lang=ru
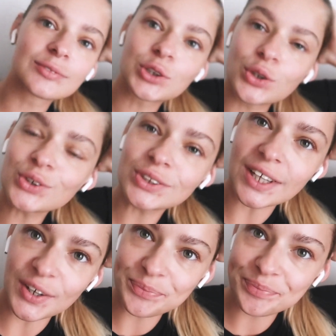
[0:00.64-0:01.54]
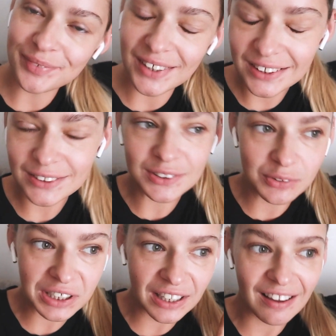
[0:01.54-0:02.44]
Ну что, друзья, это
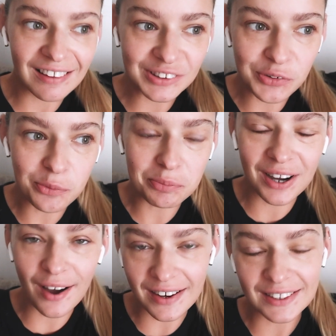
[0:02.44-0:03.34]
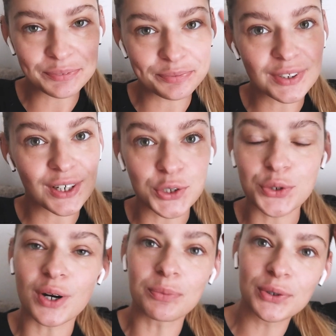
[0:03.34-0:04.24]
история о том, как
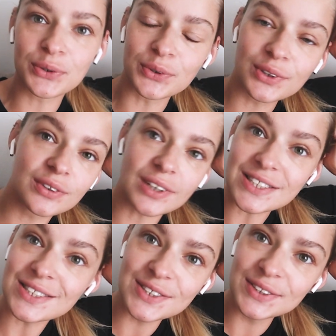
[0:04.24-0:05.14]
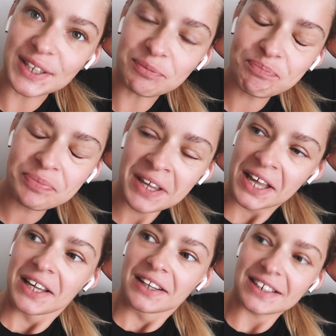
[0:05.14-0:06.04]
хорошо работают рассылки.
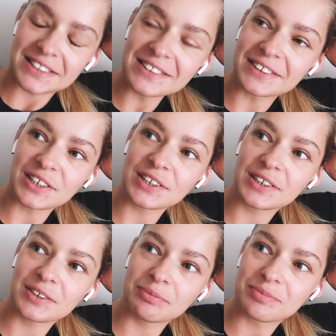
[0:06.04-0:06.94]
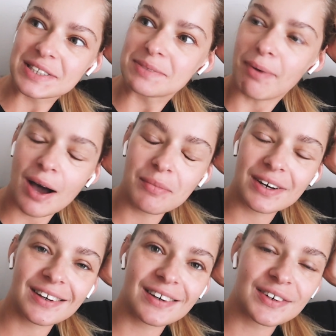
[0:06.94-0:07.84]
Рассылки
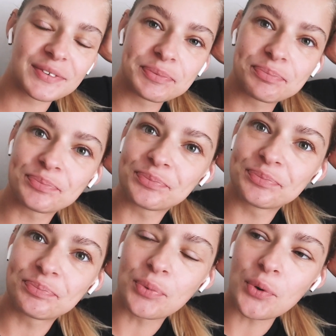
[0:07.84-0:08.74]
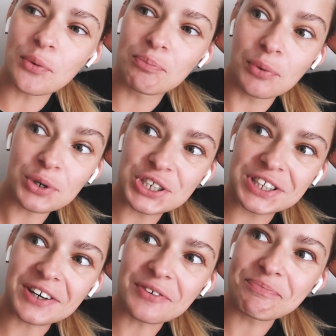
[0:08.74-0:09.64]
спама по
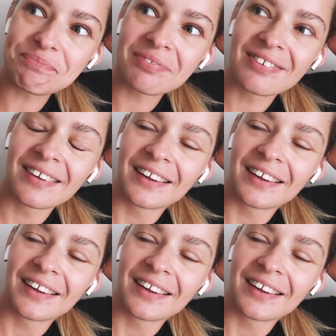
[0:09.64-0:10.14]
почтам